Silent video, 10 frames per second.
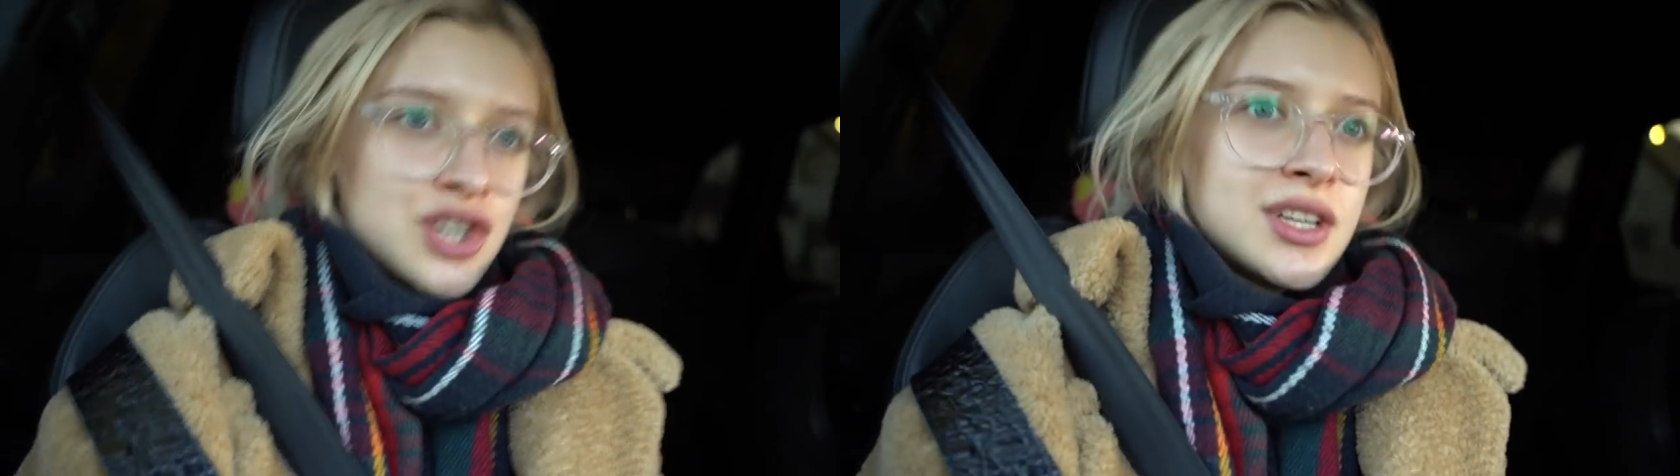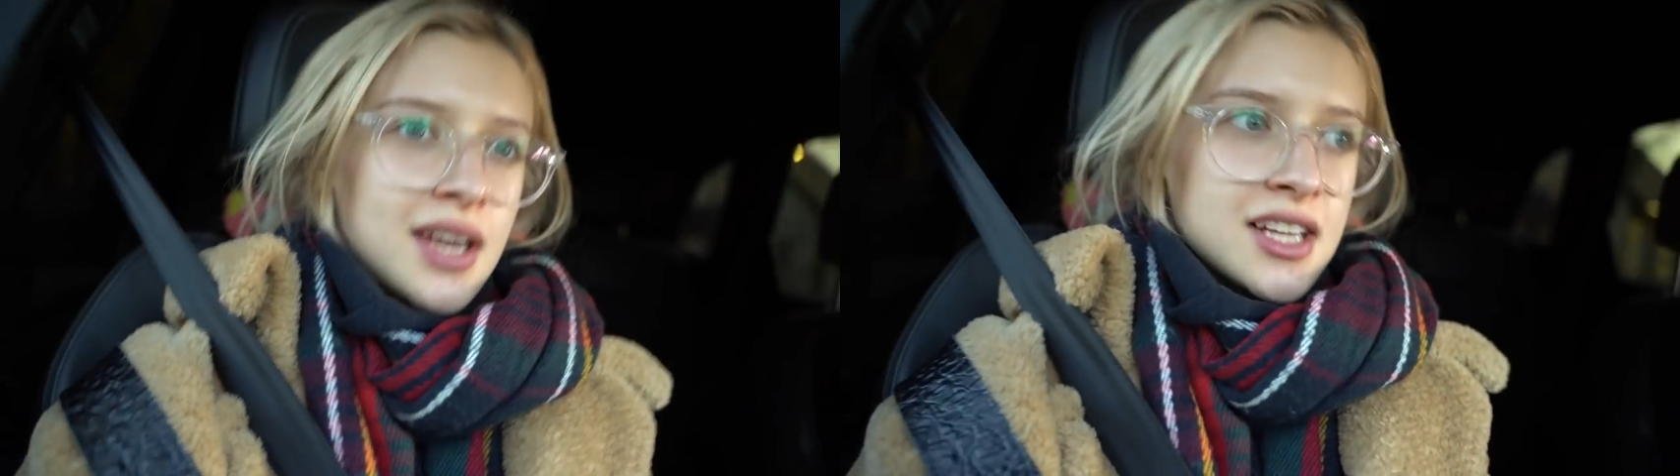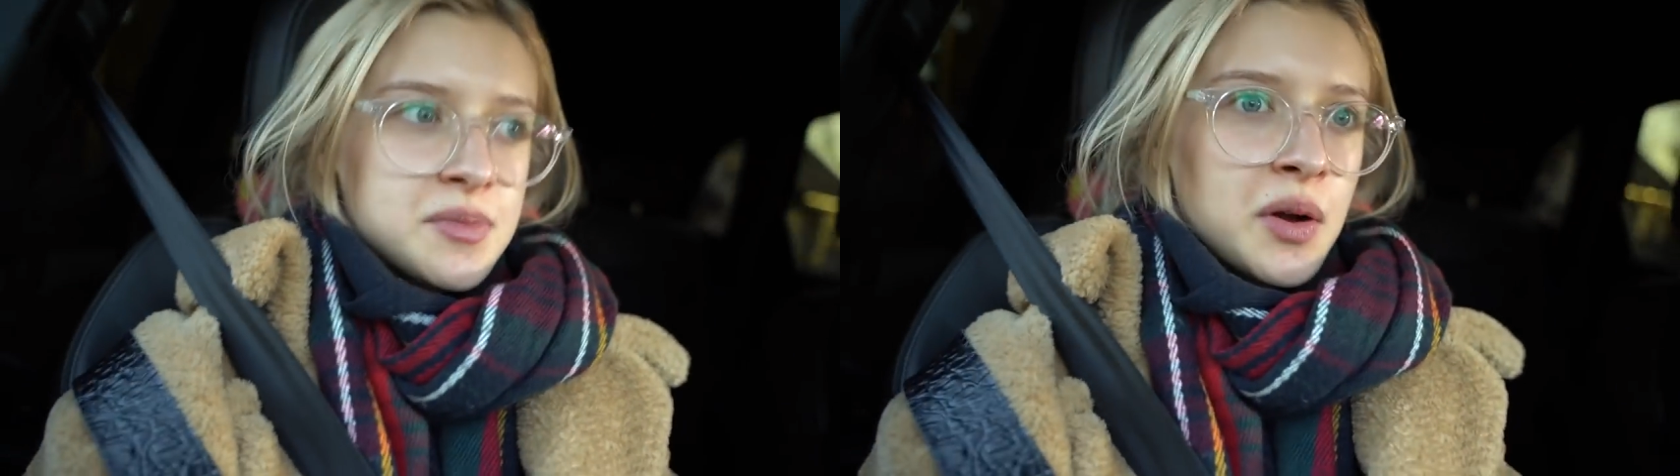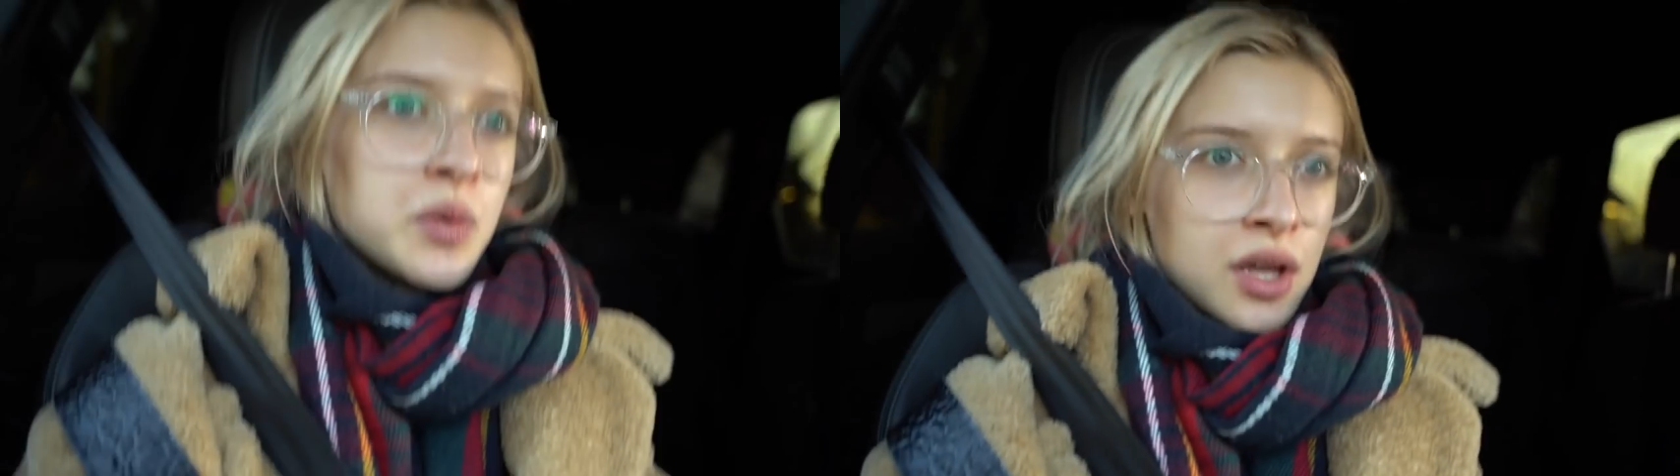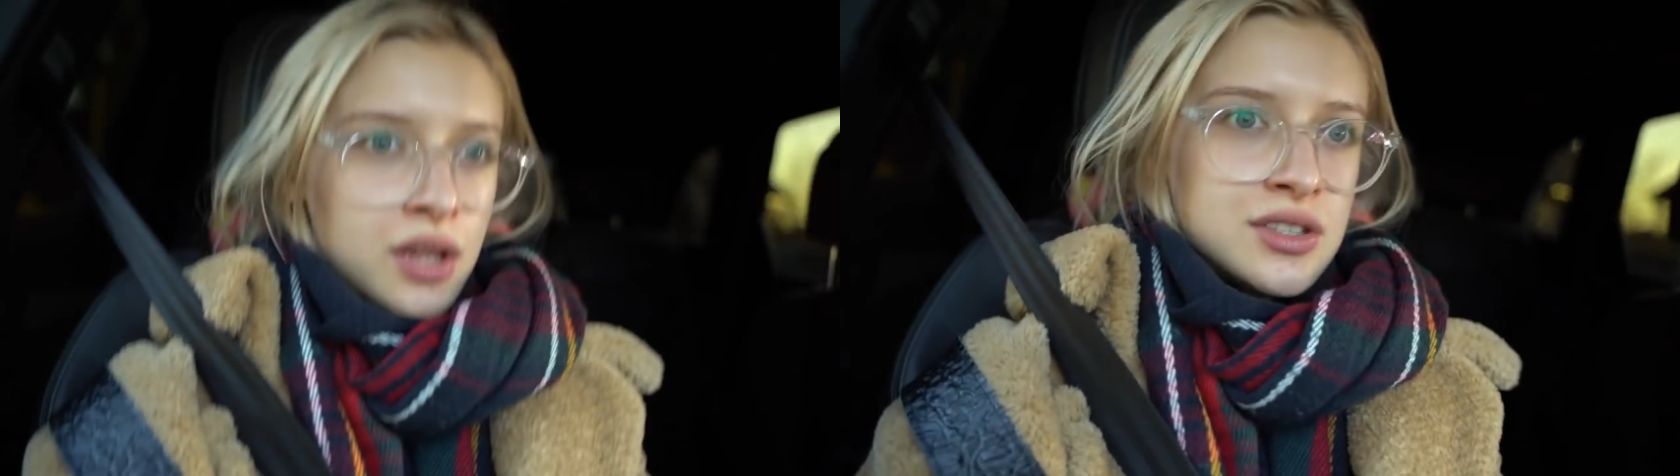że ja
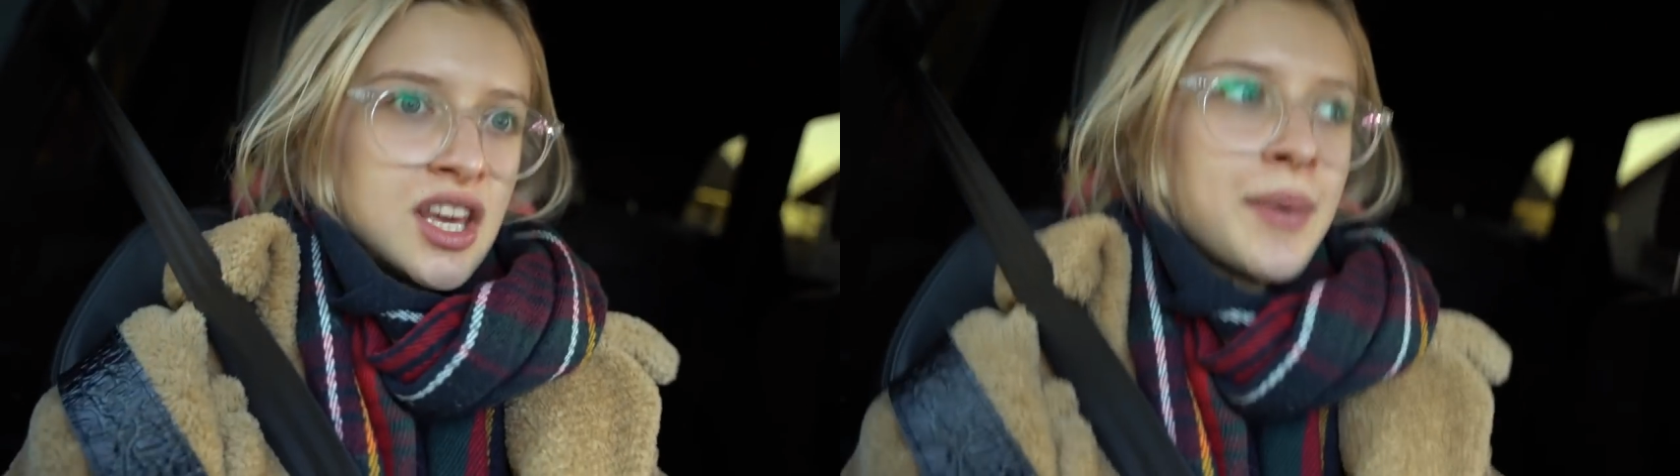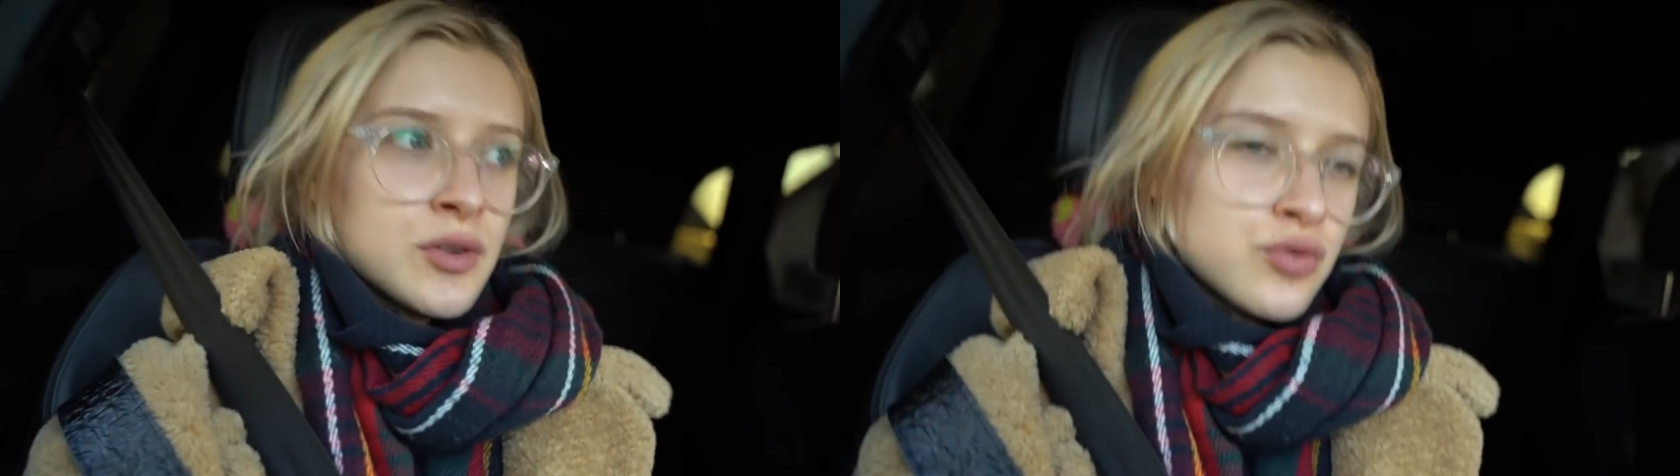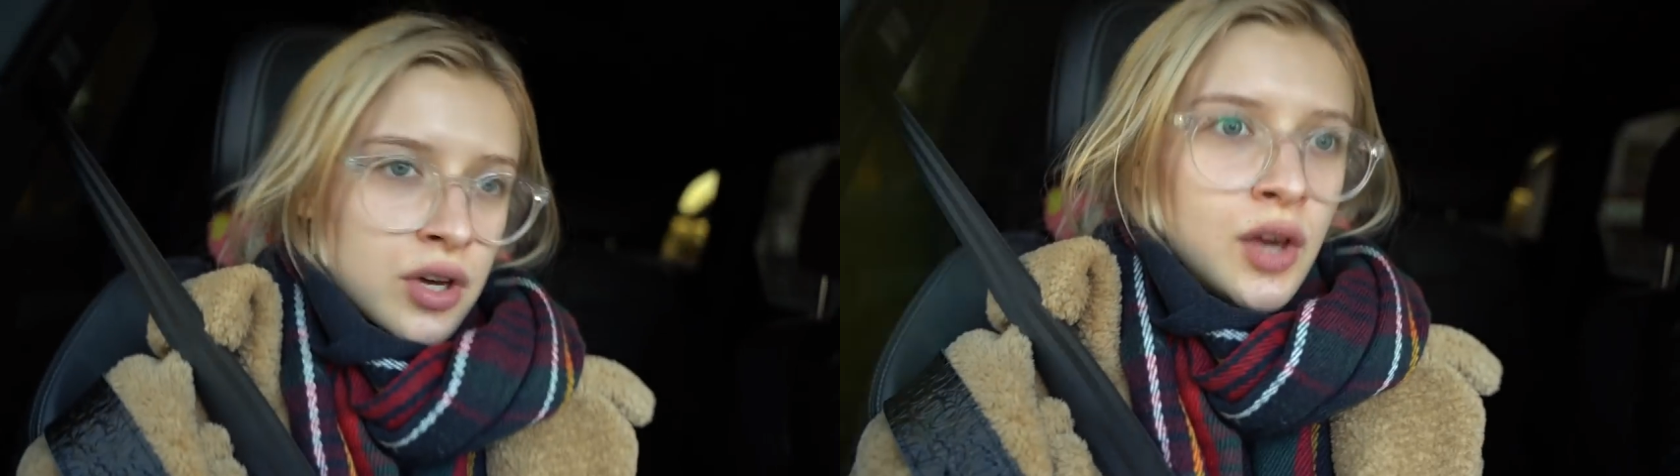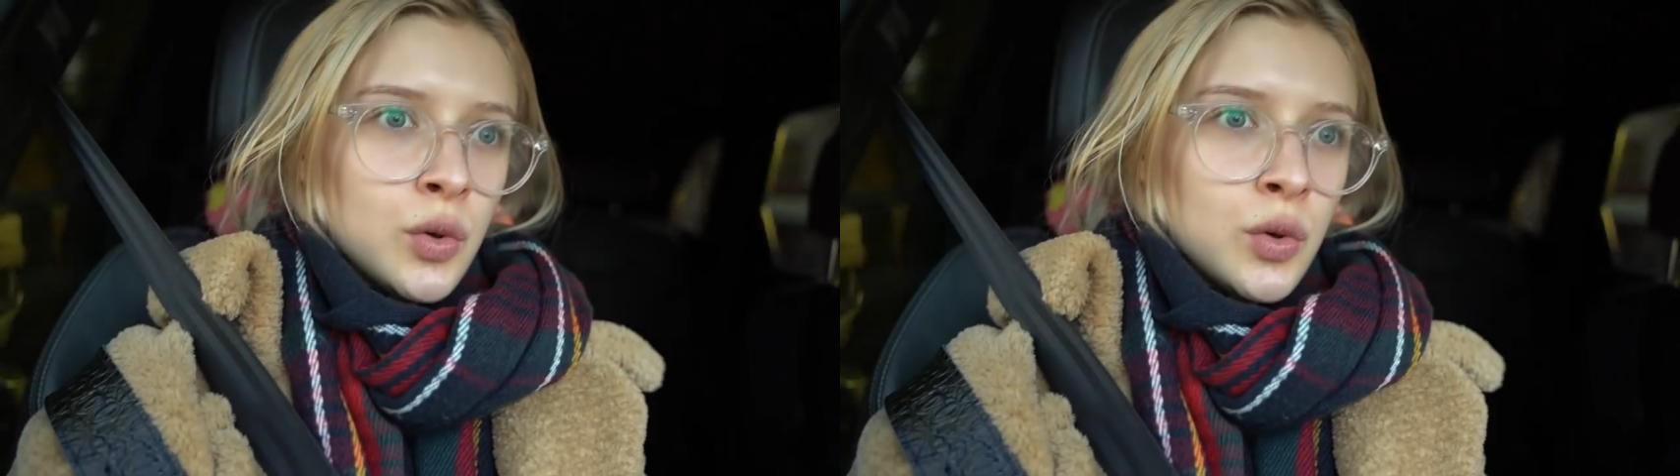spakuję dzisiaj paczuszkę